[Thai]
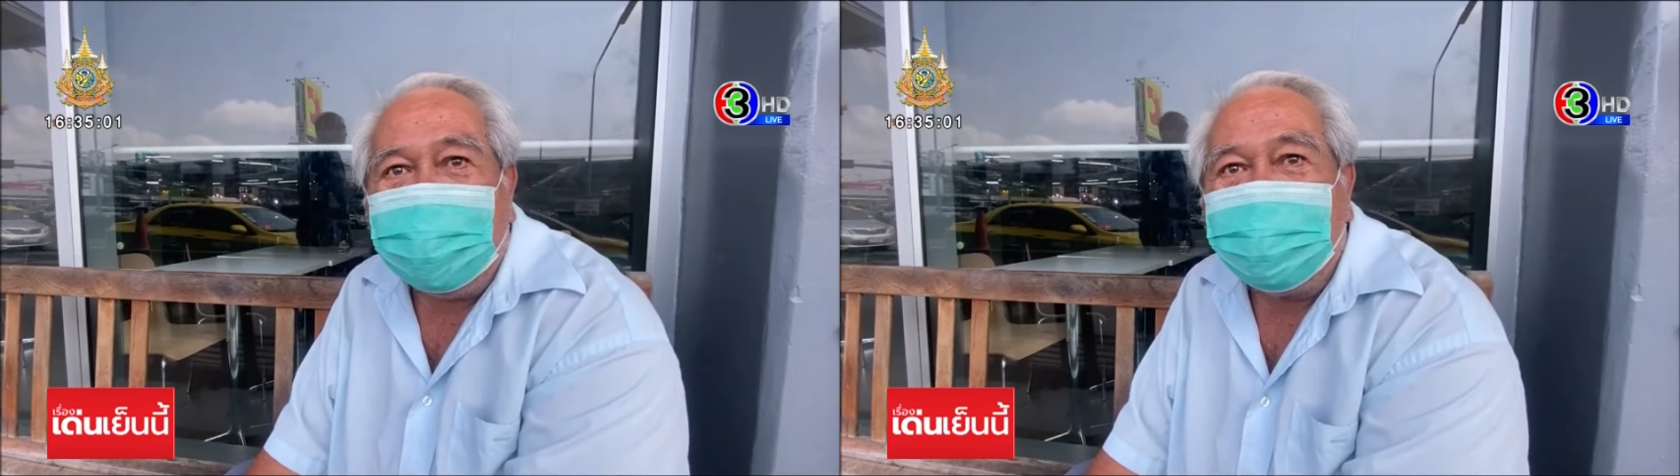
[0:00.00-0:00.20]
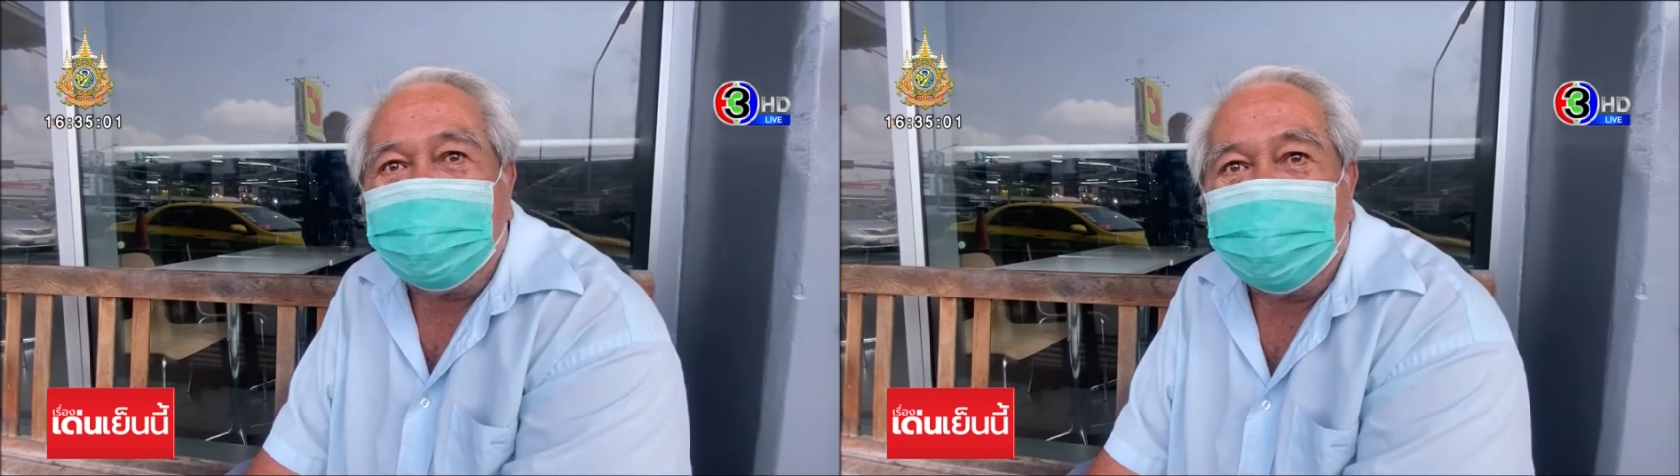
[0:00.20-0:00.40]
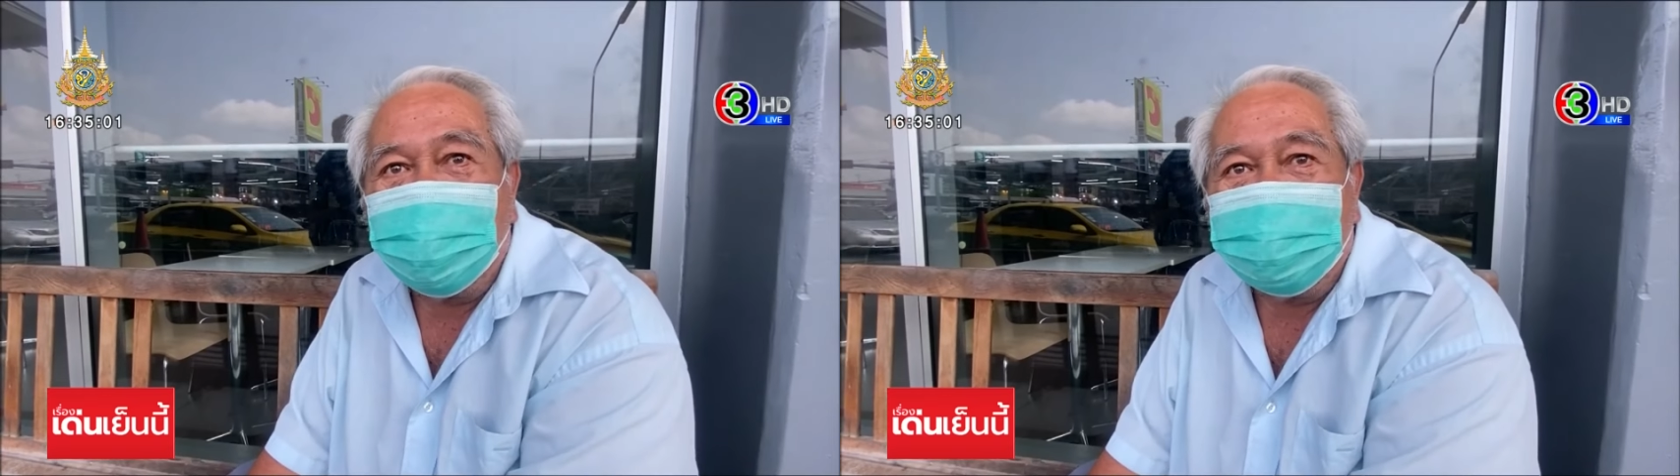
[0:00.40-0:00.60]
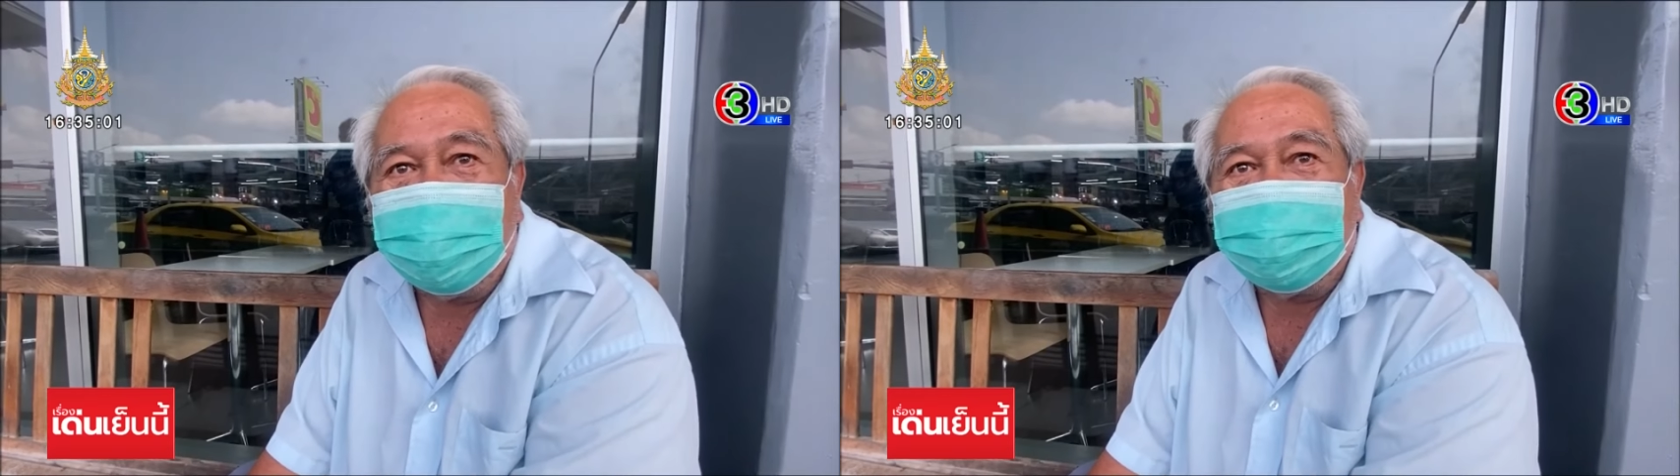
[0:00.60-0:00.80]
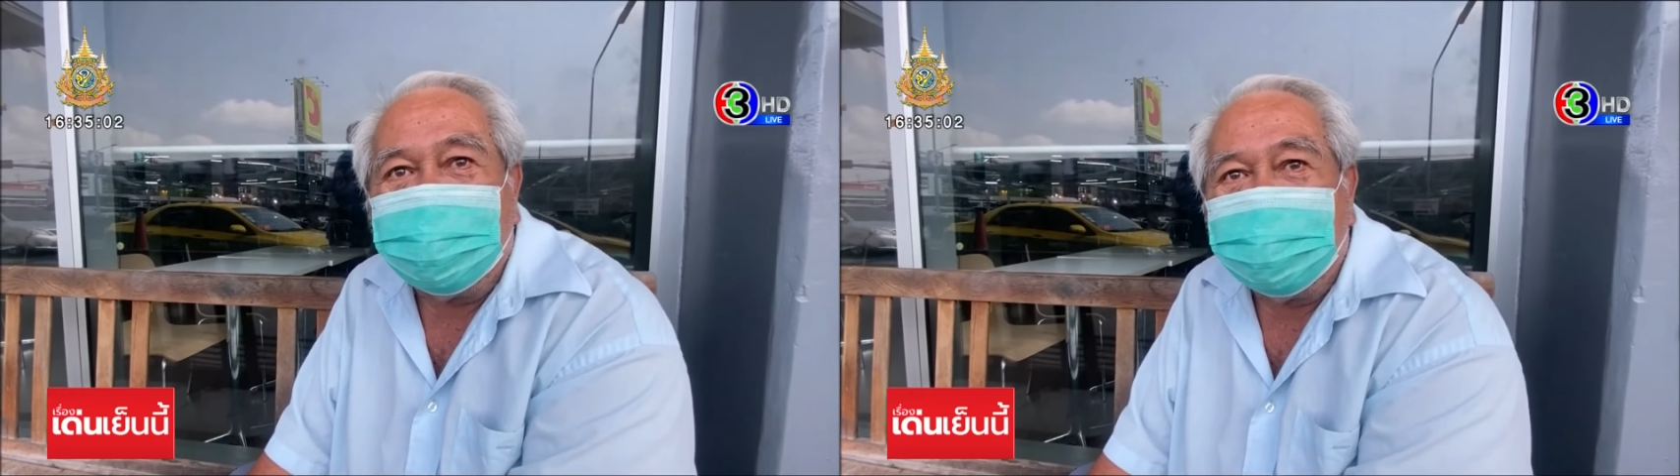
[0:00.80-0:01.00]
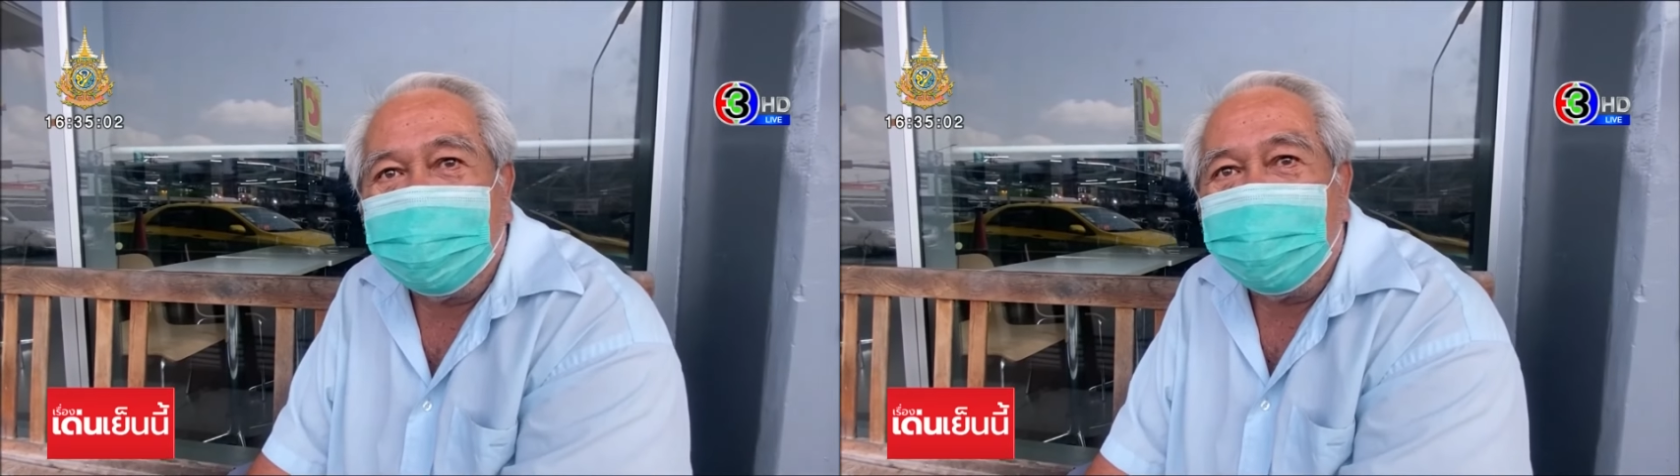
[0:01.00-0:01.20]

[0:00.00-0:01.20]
มเหมือนคนบ้าไหม